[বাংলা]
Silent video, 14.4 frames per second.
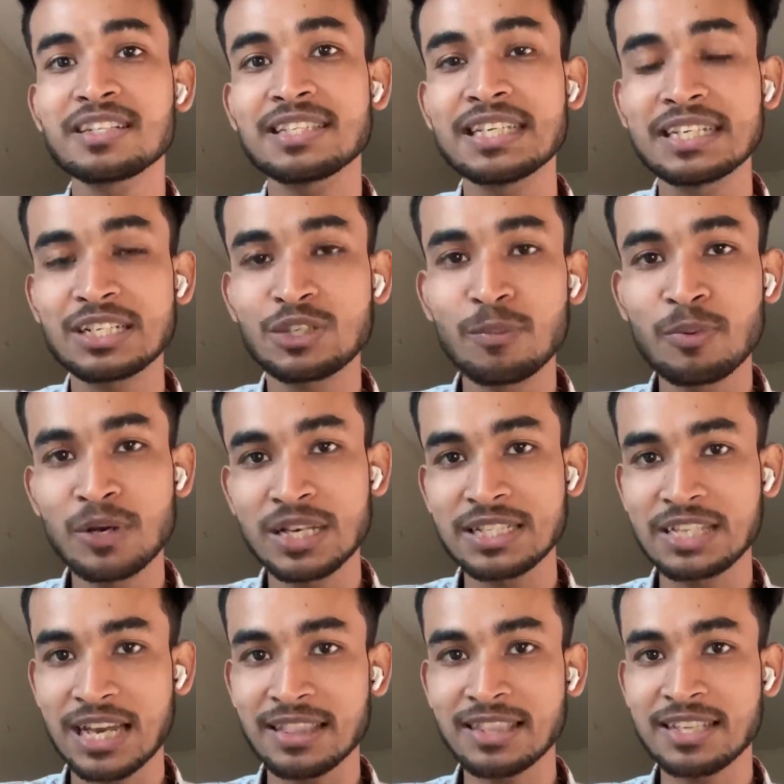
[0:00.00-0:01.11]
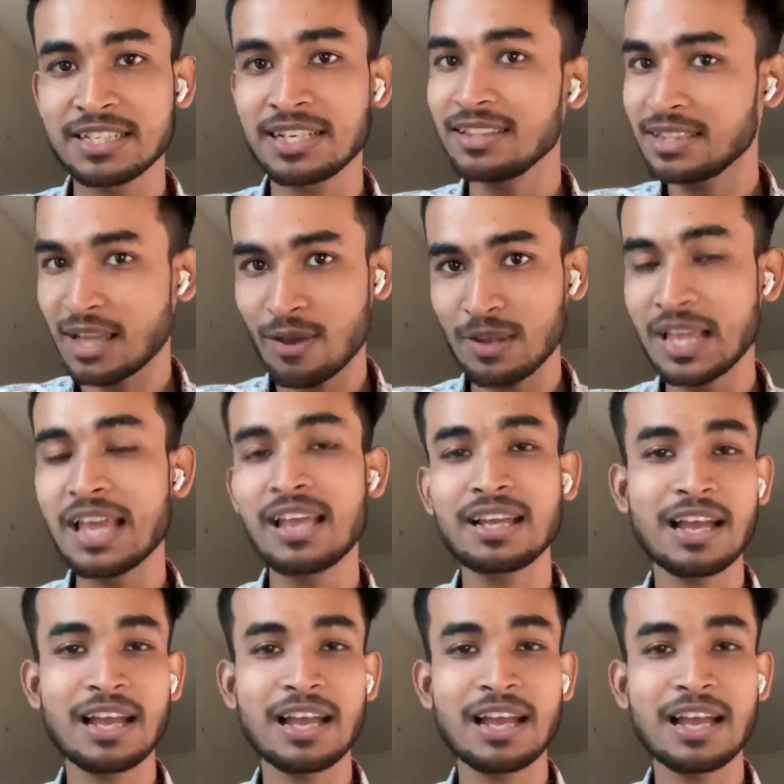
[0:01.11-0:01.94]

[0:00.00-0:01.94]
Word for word: আছে এটা সম্পর্কে জানতে চান তাহলে